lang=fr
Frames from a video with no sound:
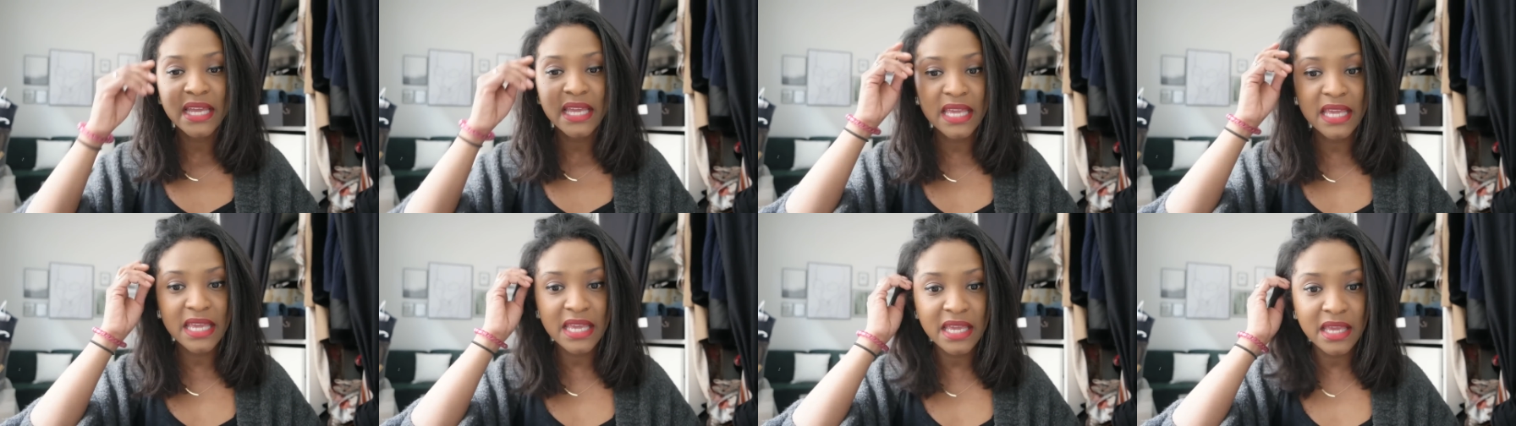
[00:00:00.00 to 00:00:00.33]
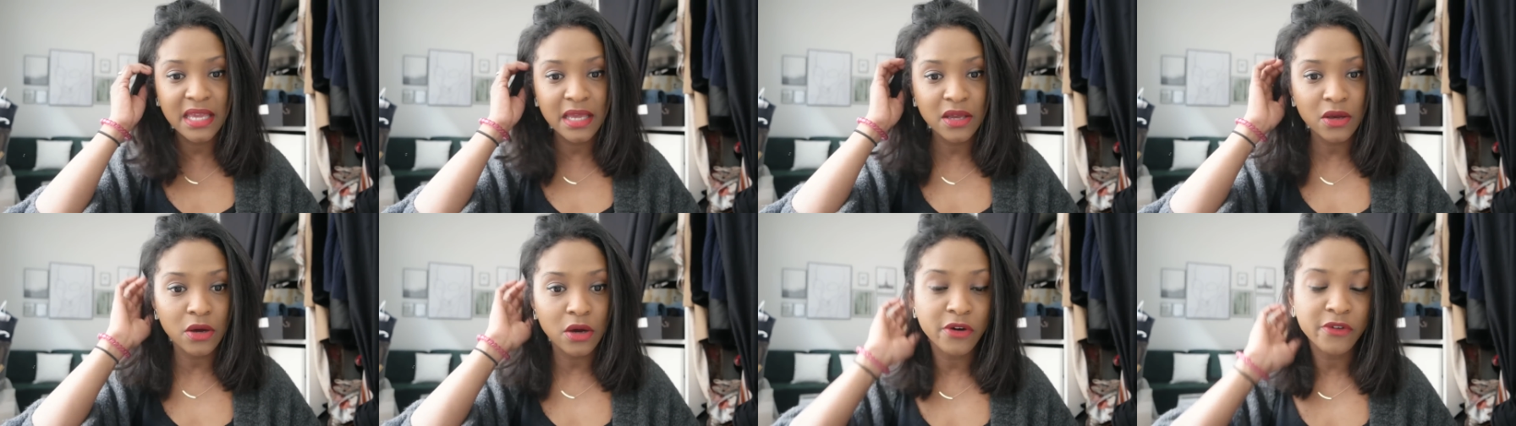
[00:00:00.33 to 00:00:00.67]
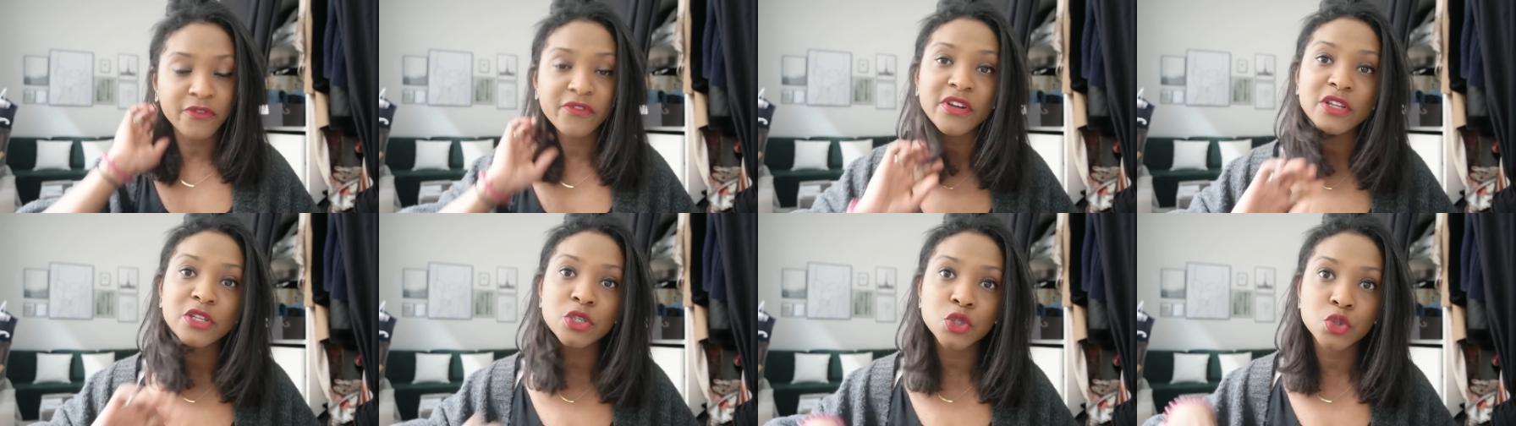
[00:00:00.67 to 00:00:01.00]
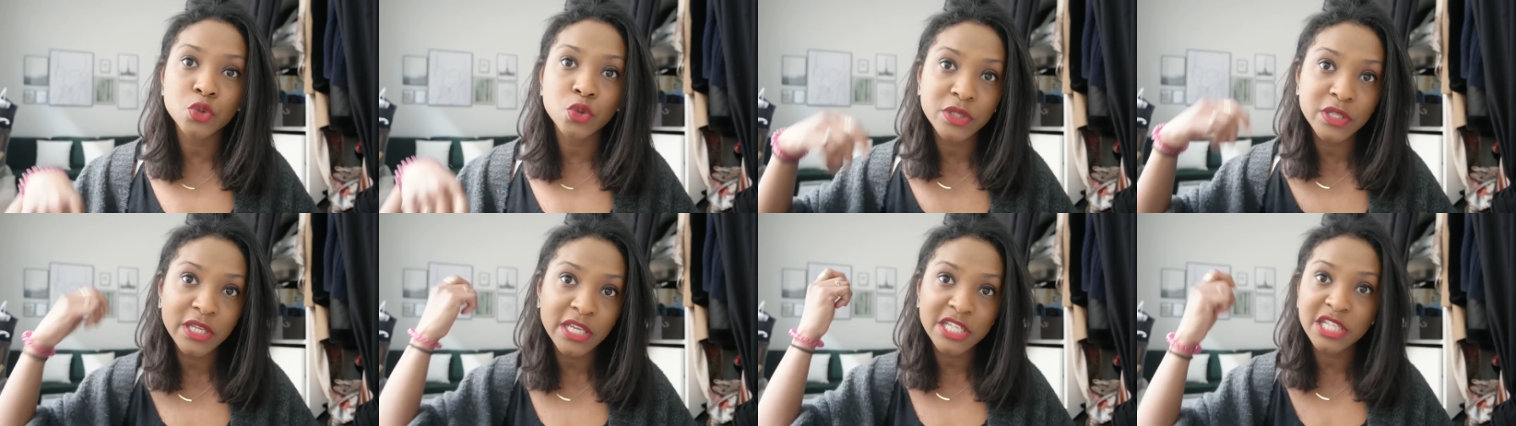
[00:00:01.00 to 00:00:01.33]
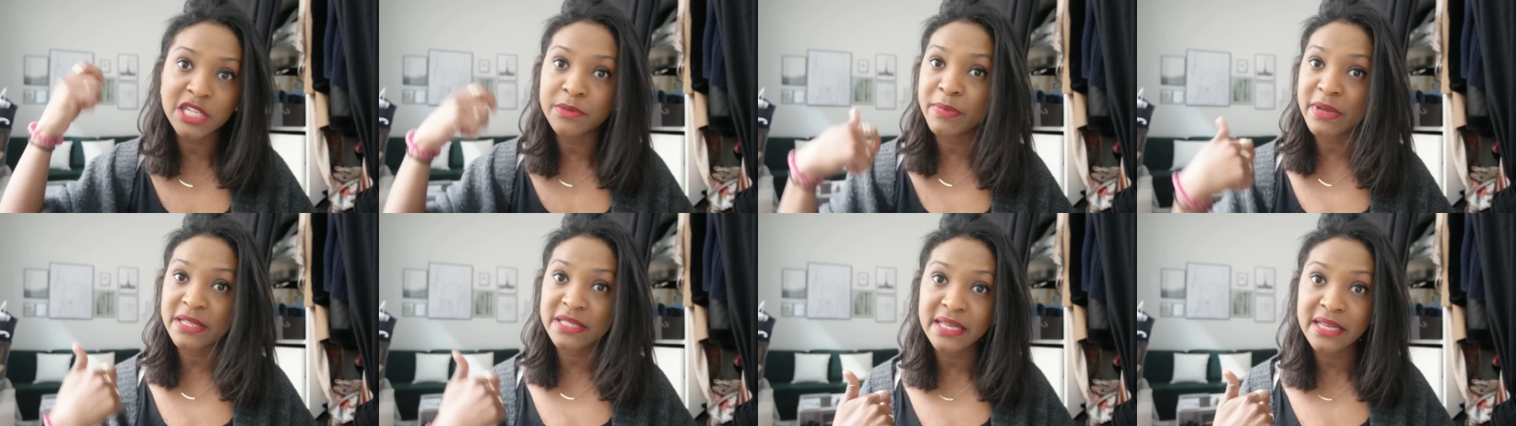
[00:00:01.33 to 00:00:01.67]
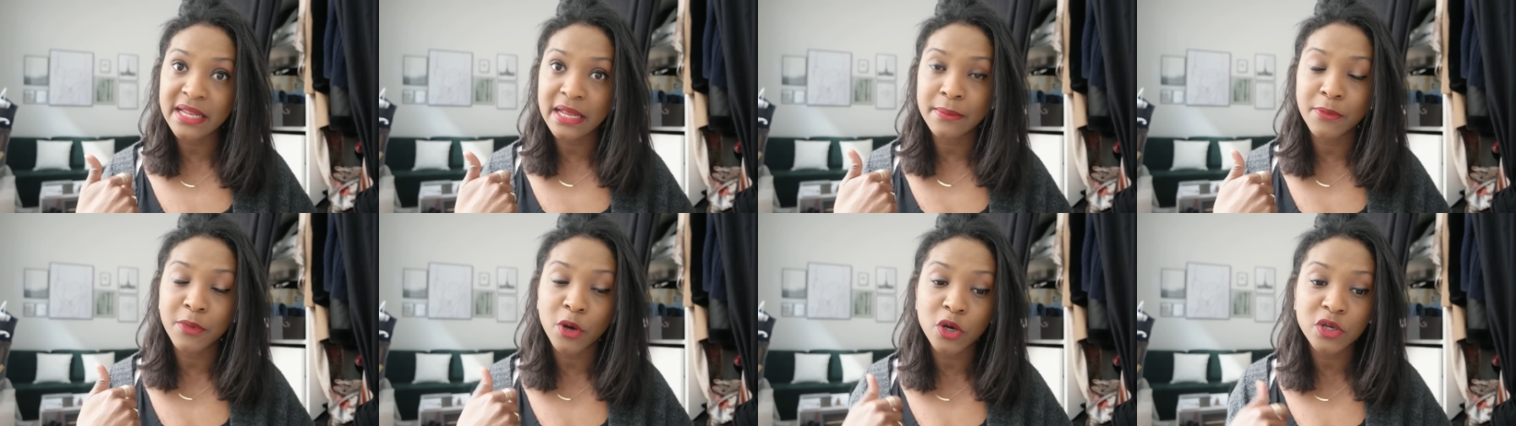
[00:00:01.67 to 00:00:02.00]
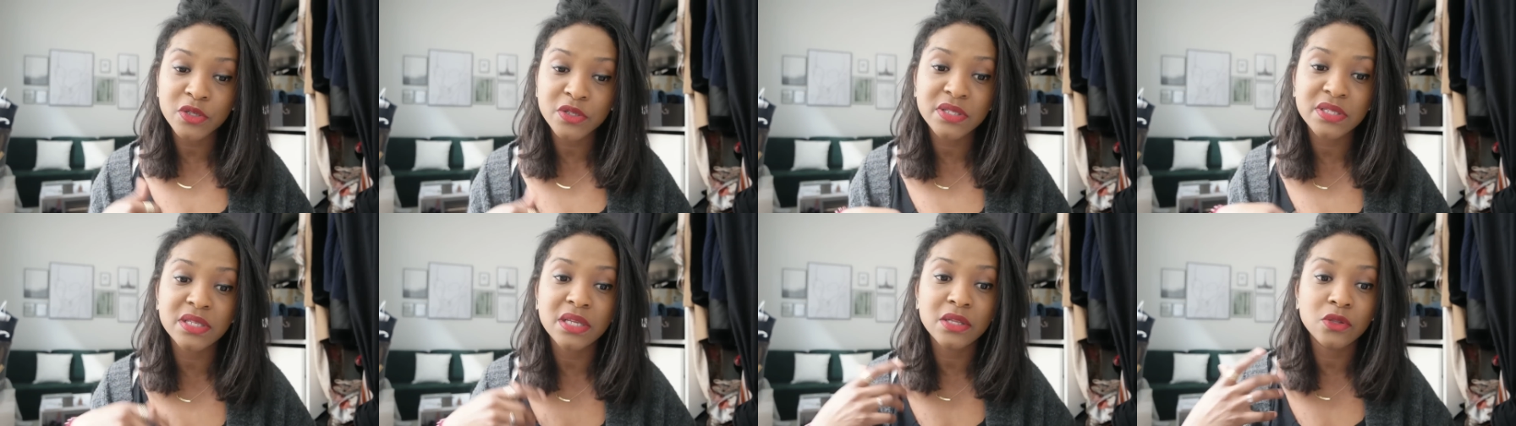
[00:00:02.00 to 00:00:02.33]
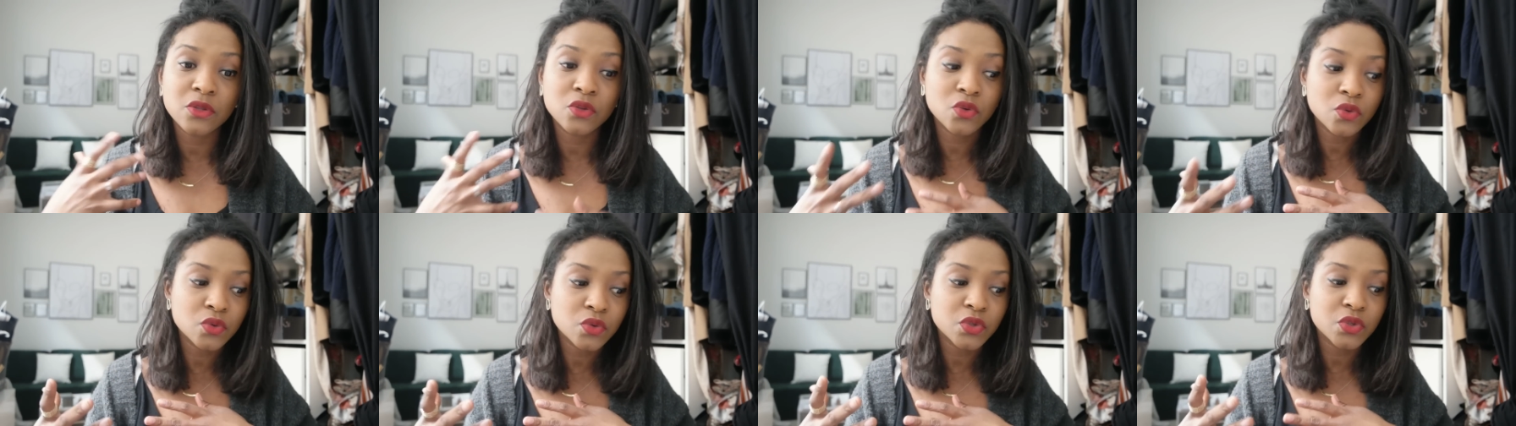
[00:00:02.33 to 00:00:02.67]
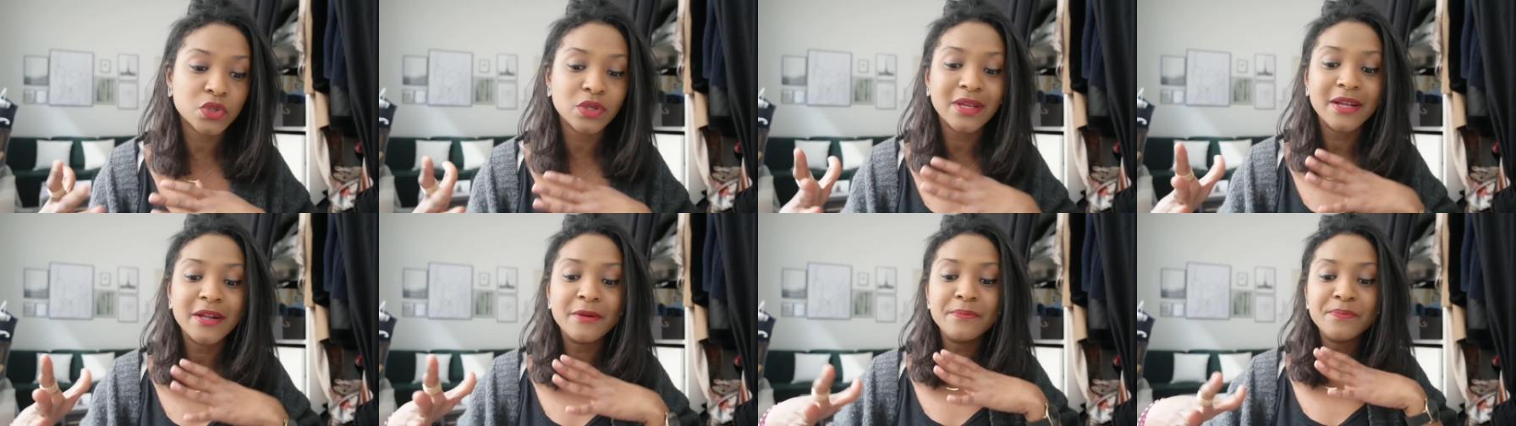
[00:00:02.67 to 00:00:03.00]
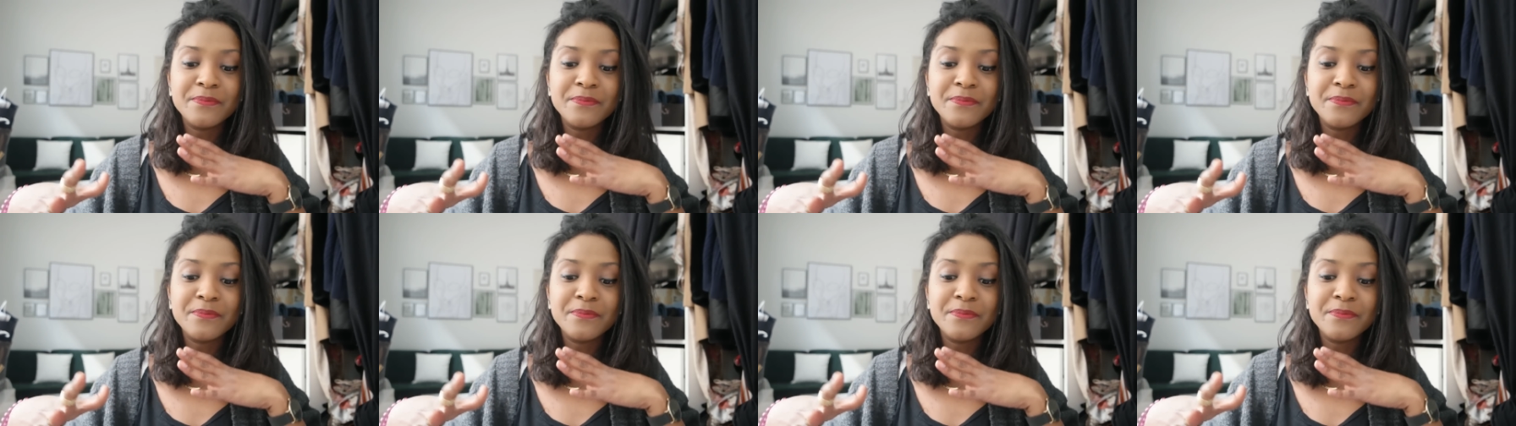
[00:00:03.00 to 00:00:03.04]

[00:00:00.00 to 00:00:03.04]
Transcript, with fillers: Et en fin de journée, j'ai passé la brosse. Donc...